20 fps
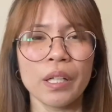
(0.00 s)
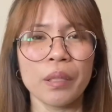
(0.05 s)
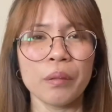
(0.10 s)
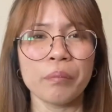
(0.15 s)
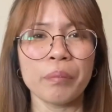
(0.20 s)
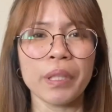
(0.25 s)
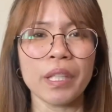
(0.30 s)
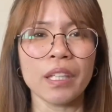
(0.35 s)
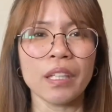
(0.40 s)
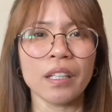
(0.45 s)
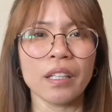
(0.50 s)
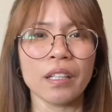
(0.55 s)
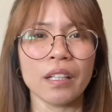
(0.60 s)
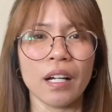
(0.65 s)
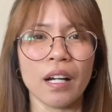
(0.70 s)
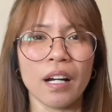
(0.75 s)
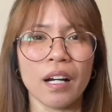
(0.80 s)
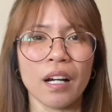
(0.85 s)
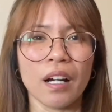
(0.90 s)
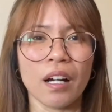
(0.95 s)
be
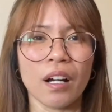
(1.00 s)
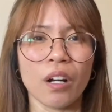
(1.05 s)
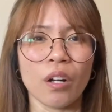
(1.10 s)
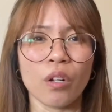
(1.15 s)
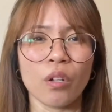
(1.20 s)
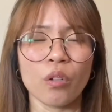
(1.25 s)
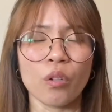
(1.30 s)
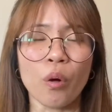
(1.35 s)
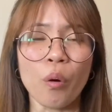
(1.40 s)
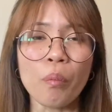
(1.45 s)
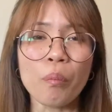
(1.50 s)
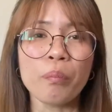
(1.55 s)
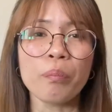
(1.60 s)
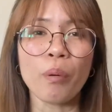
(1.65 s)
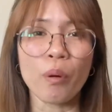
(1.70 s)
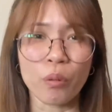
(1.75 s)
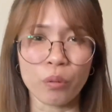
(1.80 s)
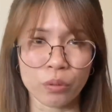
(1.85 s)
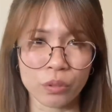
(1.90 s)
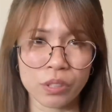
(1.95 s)
uh,
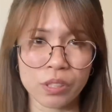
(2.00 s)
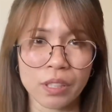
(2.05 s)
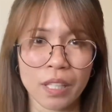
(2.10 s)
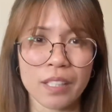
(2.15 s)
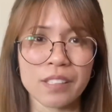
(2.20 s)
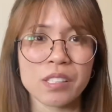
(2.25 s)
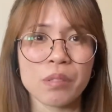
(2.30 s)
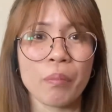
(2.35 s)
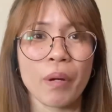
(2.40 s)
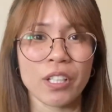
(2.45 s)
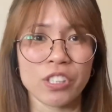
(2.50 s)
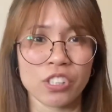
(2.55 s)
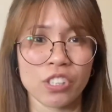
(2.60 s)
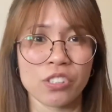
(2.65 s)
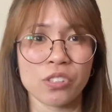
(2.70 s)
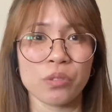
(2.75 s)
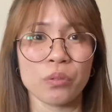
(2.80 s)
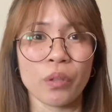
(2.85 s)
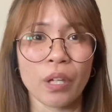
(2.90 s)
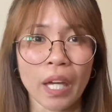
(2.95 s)
composed as much as
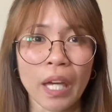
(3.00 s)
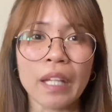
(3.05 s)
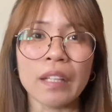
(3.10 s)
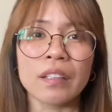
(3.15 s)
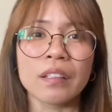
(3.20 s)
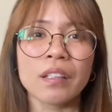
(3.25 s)
you can